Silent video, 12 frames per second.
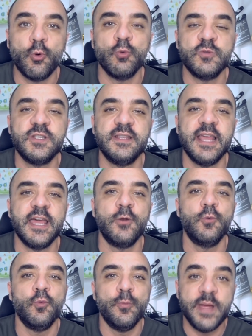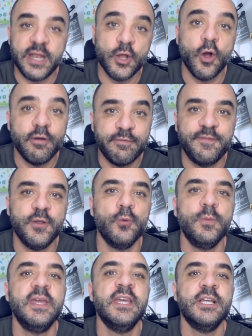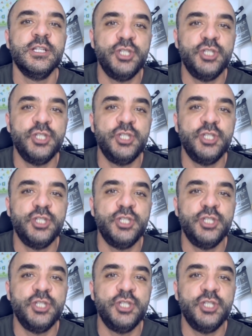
considero o melhor filme